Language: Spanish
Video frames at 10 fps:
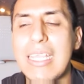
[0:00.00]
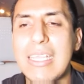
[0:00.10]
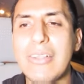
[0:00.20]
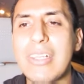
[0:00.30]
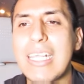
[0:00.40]

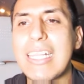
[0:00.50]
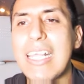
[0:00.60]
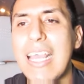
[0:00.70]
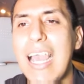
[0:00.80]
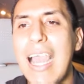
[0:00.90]
Entonces,
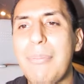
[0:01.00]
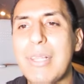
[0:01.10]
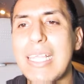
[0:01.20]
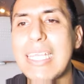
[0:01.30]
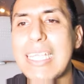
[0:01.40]
ah, pues
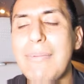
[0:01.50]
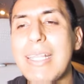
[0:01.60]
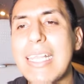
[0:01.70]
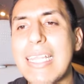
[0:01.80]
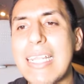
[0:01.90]
le dije, ya van
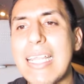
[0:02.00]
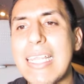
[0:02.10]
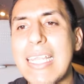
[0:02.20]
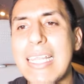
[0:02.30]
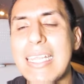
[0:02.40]
a cerrar
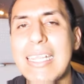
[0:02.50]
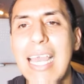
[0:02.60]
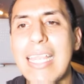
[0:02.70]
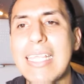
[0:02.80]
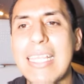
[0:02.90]
el
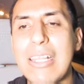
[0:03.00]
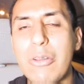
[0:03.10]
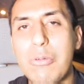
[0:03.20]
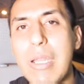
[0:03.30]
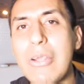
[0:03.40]
área de
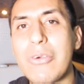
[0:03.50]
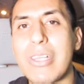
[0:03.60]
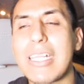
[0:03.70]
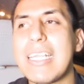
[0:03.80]
los juegos